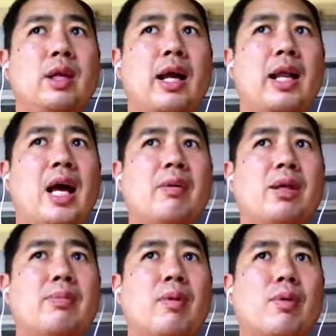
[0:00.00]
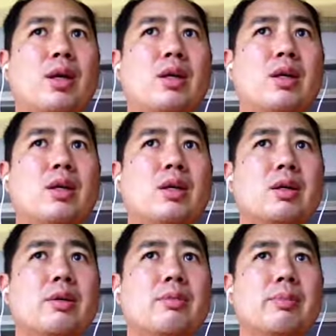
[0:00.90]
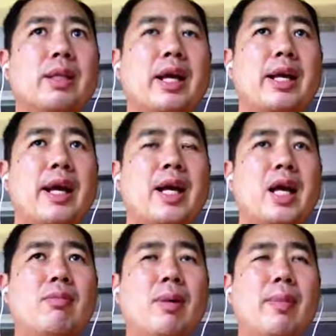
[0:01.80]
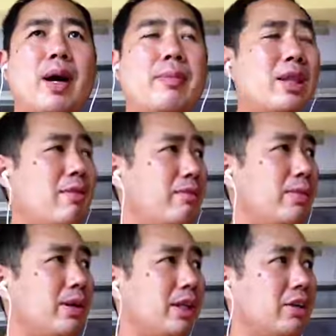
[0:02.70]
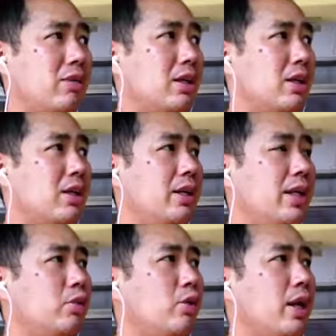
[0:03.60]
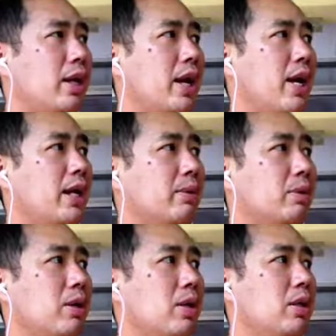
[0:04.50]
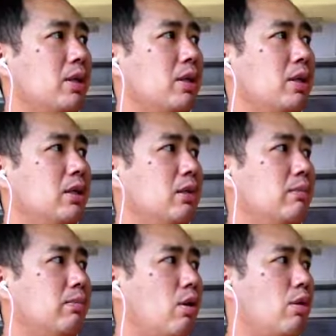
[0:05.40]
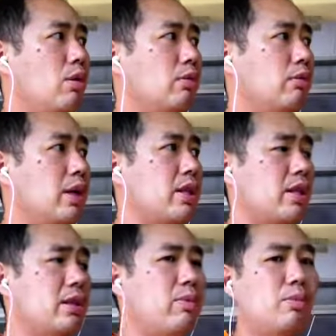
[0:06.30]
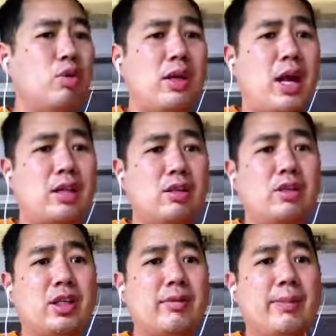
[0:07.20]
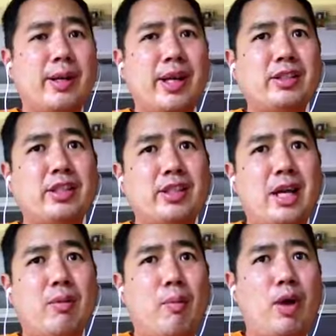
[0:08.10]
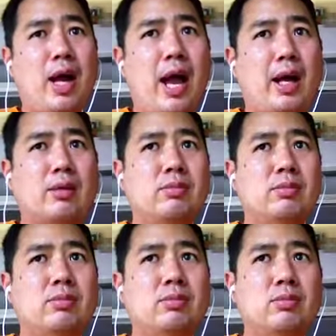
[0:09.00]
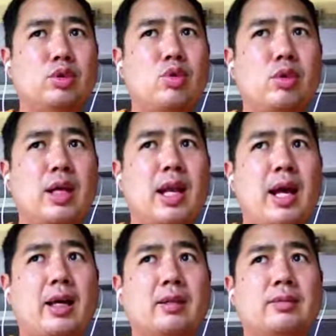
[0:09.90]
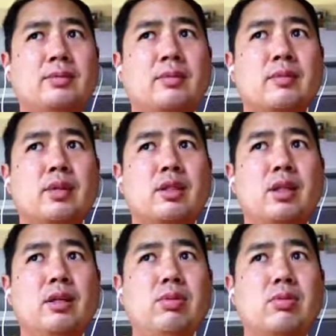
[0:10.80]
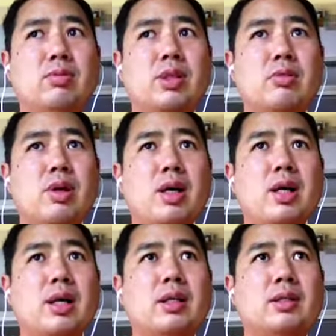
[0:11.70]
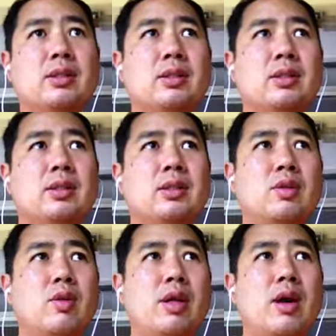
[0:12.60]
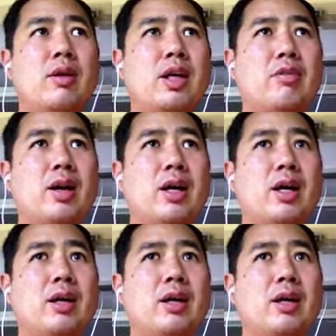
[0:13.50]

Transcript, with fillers: งานล่ามเนี่ย ผมก็มีรายได้เข้ามาบ้างไม่สม่ำเสมอแต่ว่าก็เลี้ยงตัวเองได้นะครับแต่ว่า พอไอ้สิ่งที่ผมต้องการคือสิ่งที่มันมาเลี้ยงจิตใจ ผมต้องหักตรงนี้แหละแล้วผมคิดว่าคนเราถ้าเกิดว่า